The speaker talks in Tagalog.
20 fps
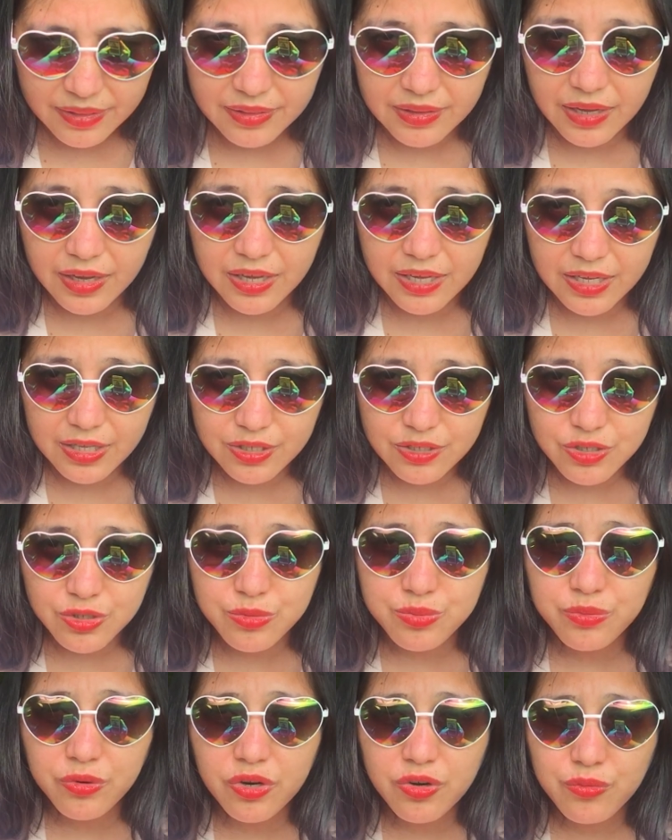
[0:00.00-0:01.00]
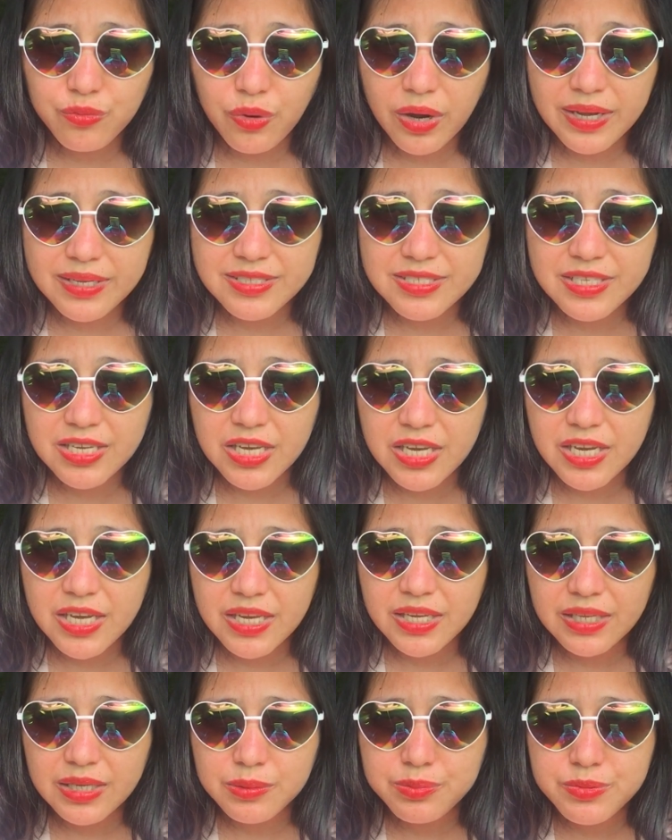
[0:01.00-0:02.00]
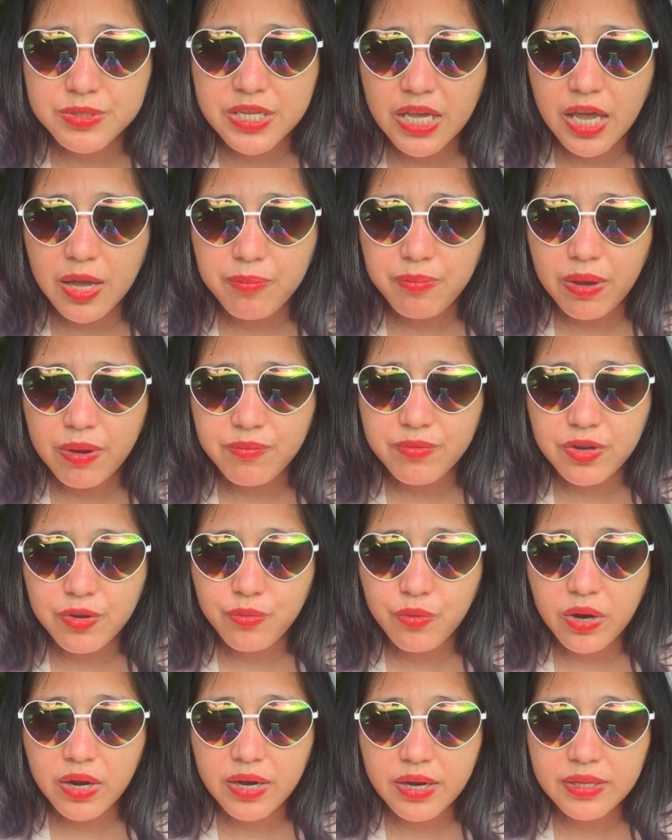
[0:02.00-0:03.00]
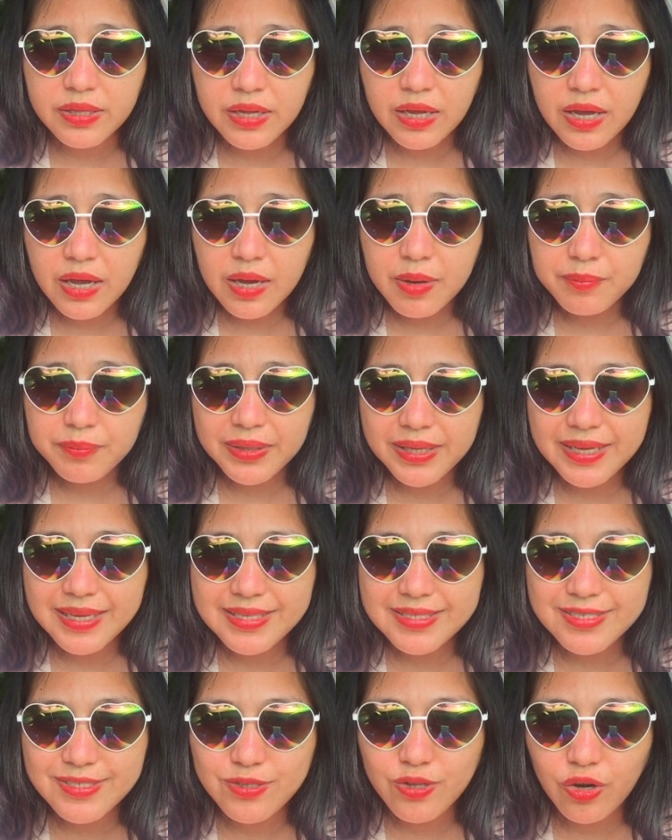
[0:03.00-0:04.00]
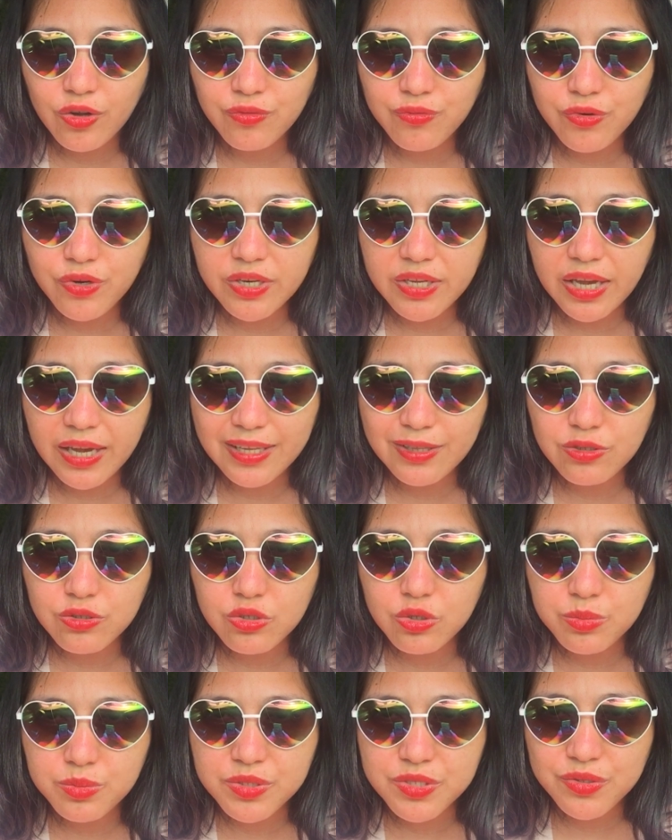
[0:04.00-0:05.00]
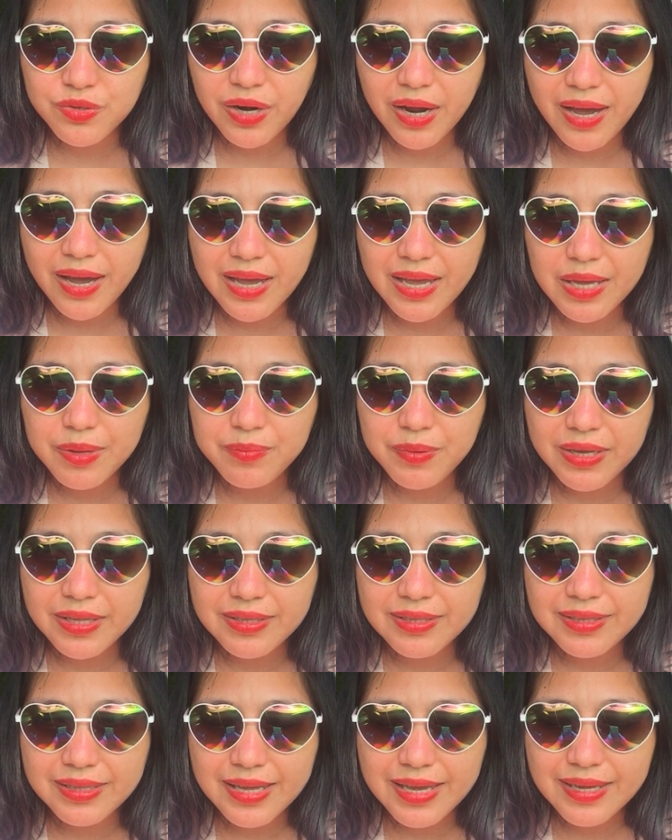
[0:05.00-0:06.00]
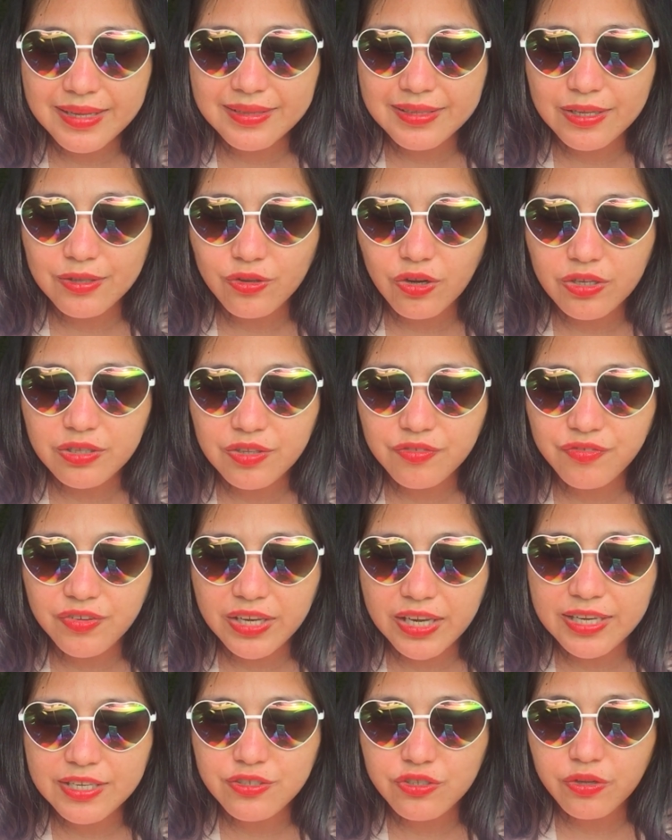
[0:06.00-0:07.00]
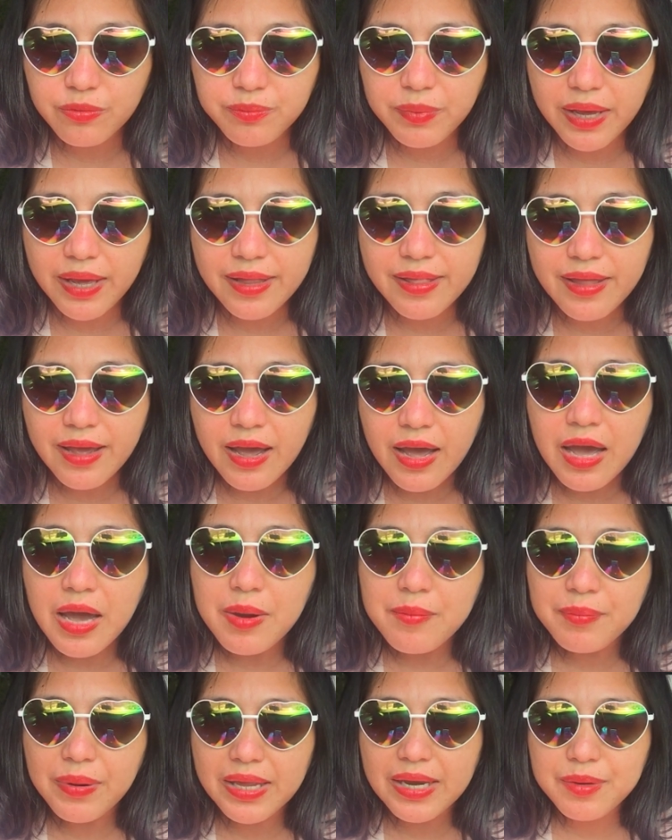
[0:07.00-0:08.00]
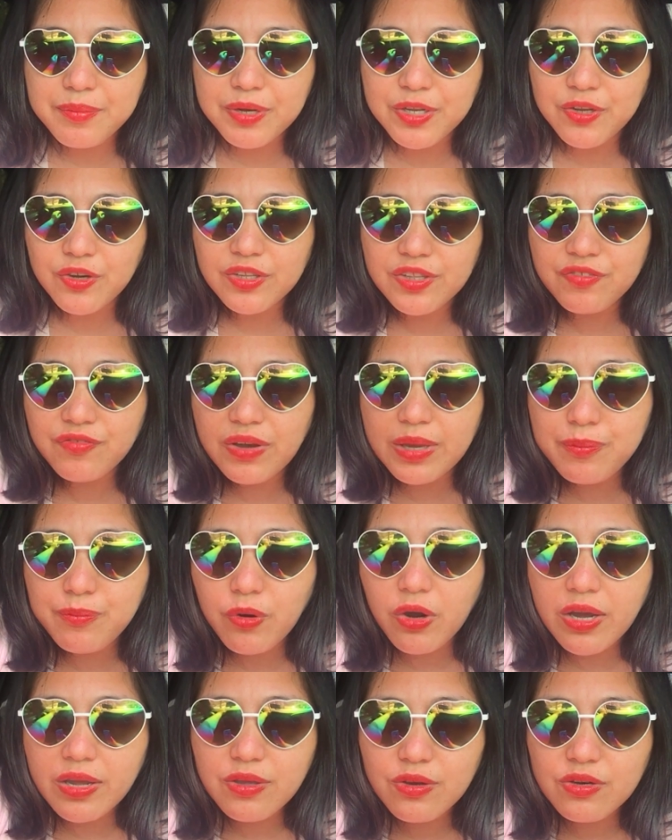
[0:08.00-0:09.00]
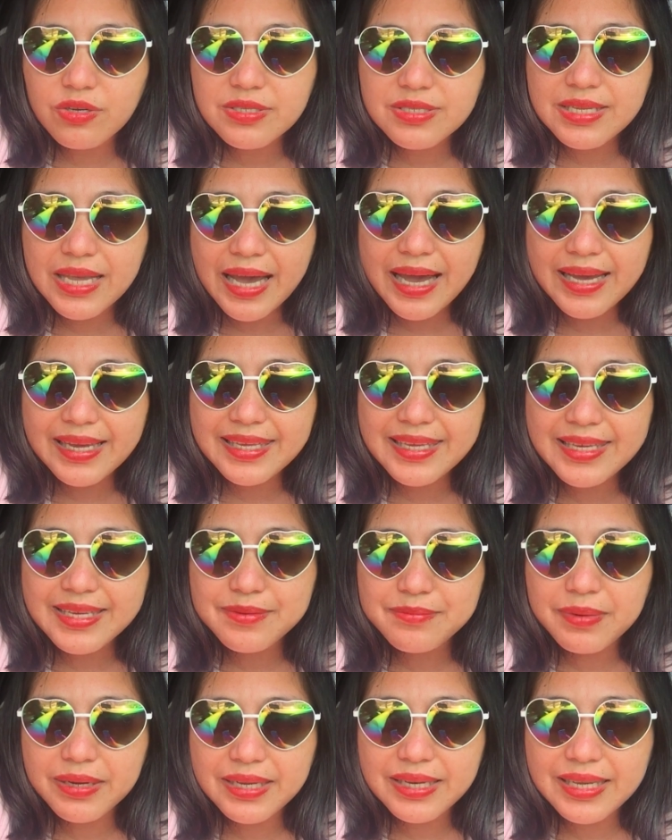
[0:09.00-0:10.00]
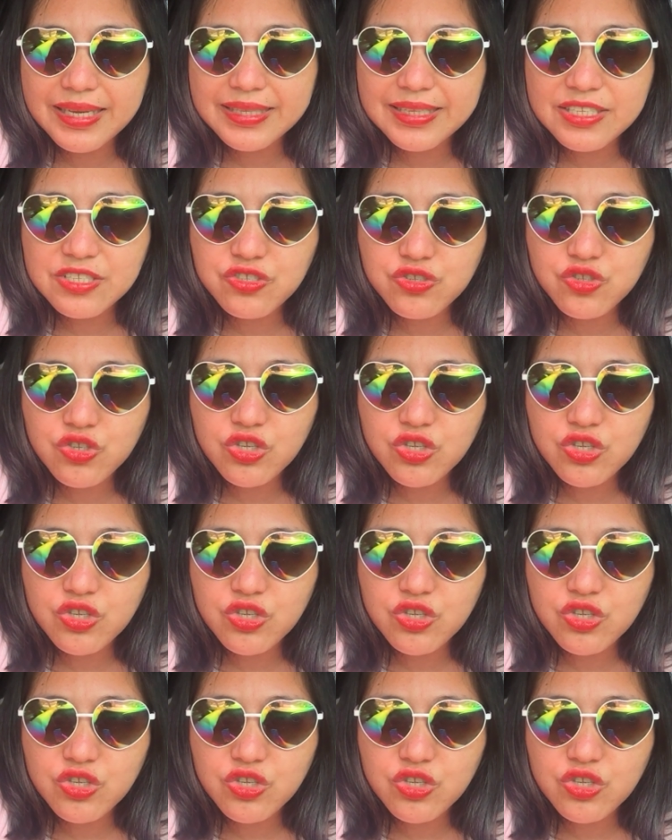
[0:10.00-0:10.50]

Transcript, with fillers: Thanks for watching! Keep safe everyone! Please don't forget to subscribe and click the notification bell para ma-notify po kayo sa aking mga latest